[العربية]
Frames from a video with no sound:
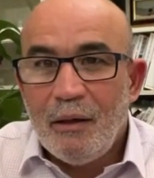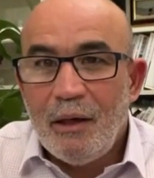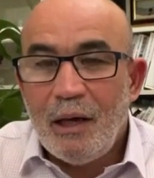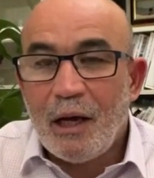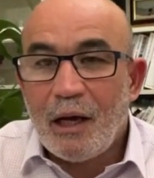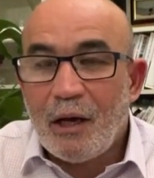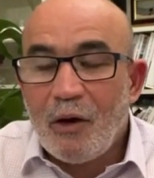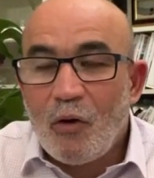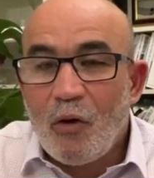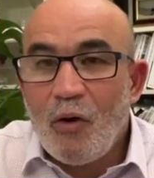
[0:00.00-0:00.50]

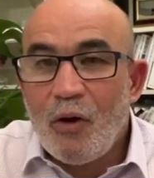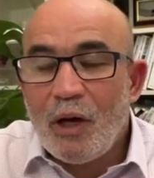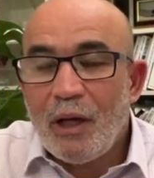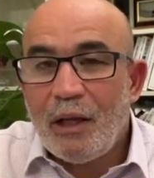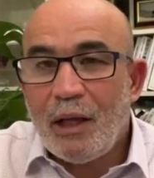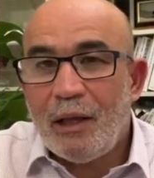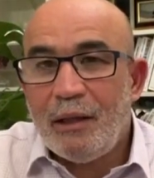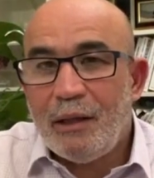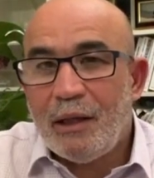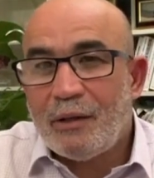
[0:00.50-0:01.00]
لكن كون
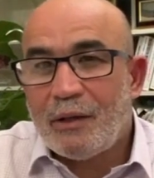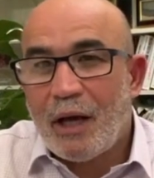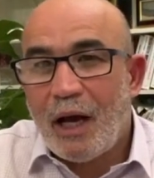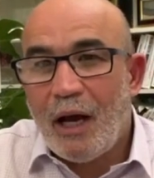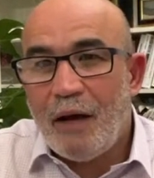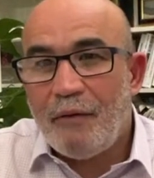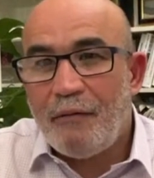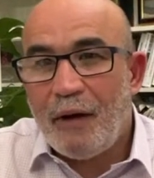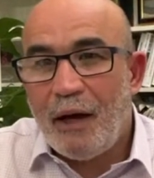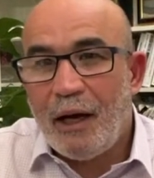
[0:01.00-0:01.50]
كانت عندنا
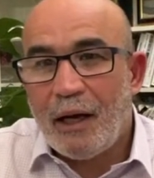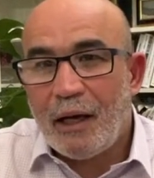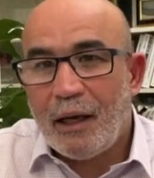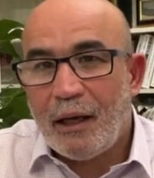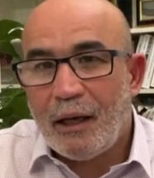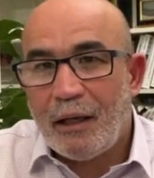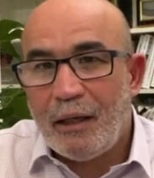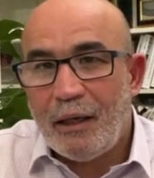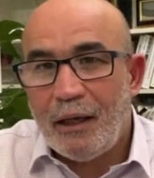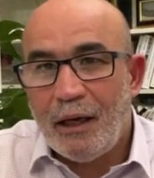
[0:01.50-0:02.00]
صحافه
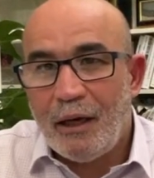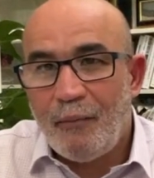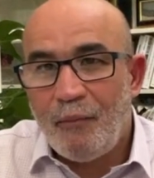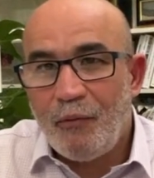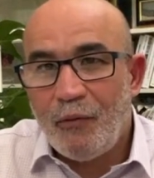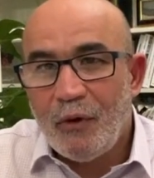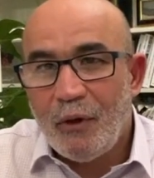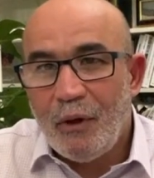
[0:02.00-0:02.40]
حقيقيه